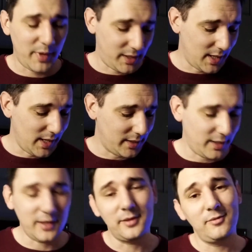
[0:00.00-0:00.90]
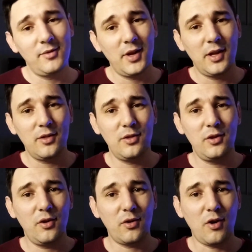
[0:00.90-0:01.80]
especiales es
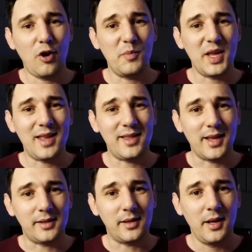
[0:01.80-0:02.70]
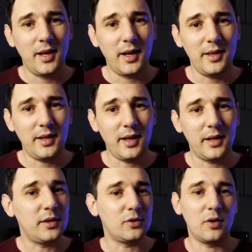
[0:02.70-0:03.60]
Dior Homme Intense. Gente,
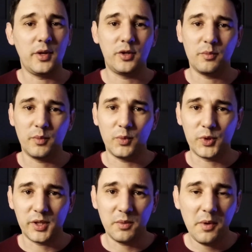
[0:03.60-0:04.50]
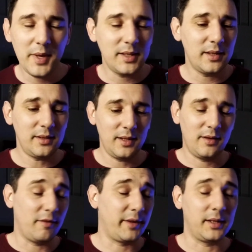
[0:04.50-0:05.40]
esto yo lo he dicho muchísimas veces,
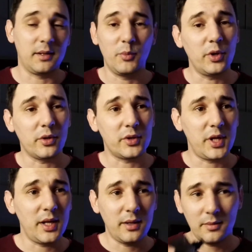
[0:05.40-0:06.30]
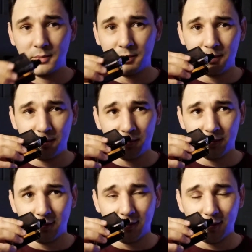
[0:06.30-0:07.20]
una fragancia muy conocida,
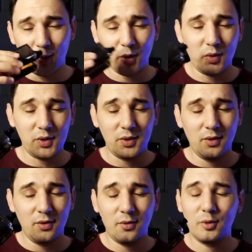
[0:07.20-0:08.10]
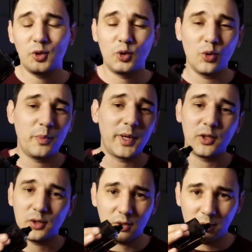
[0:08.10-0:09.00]
pero esto es súper,
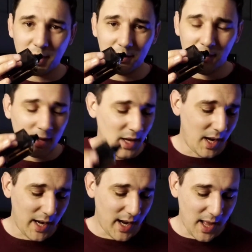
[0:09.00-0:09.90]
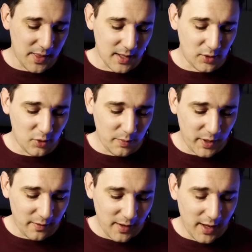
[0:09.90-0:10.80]
súper elegante,
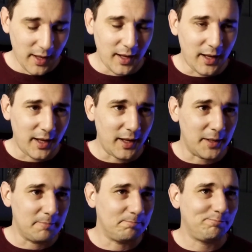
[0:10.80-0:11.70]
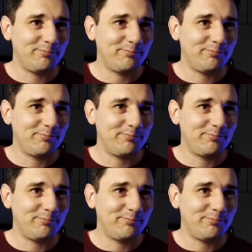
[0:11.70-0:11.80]
súper... Eh,